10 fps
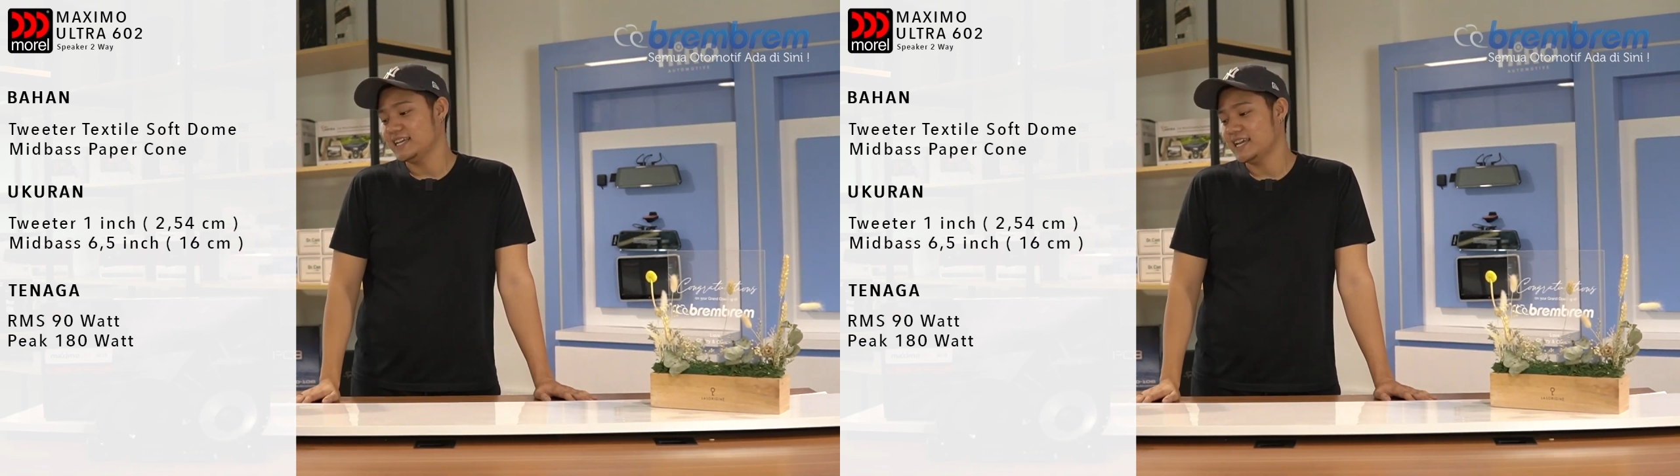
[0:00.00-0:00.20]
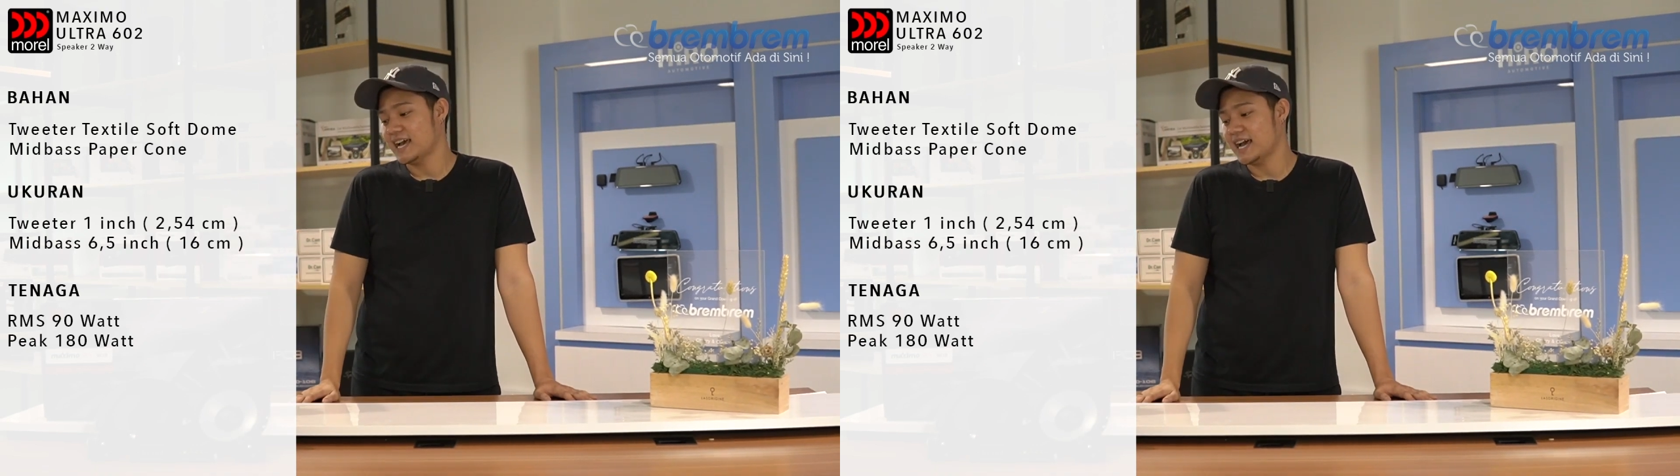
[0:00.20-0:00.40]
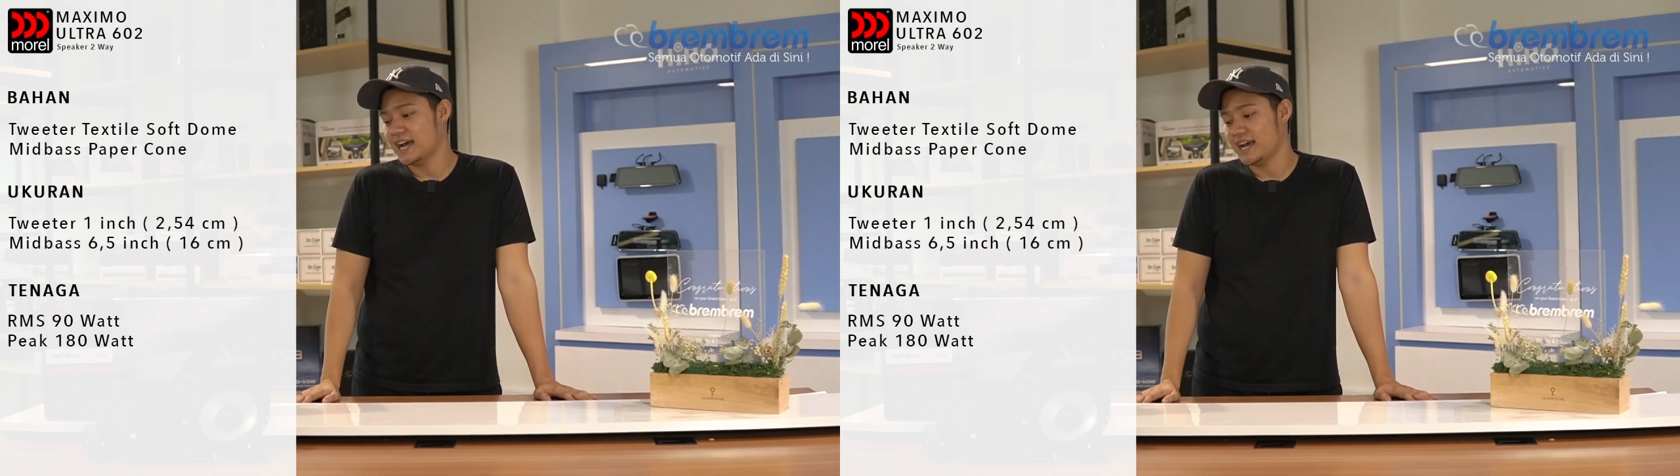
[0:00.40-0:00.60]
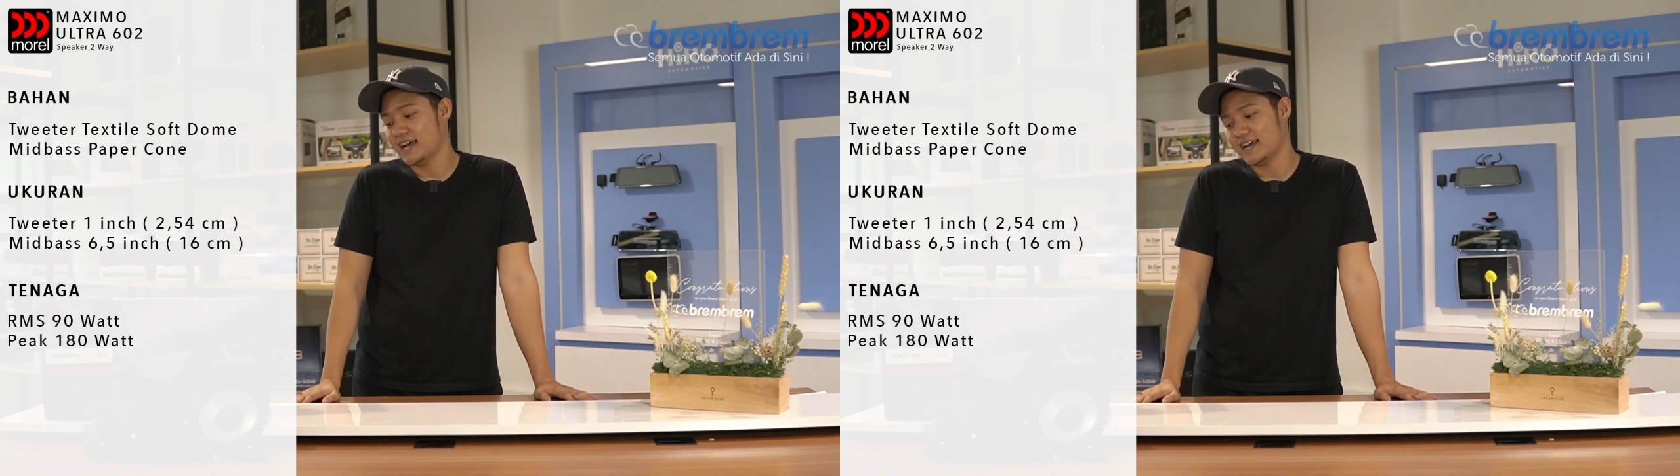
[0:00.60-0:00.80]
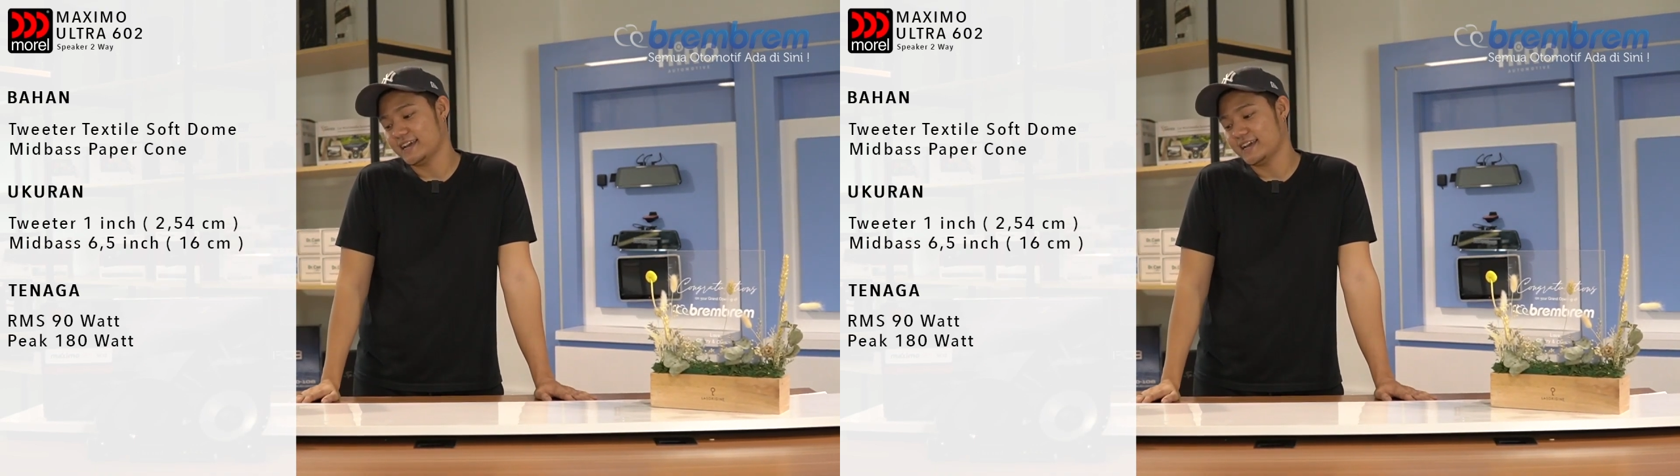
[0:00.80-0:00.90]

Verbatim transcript: ya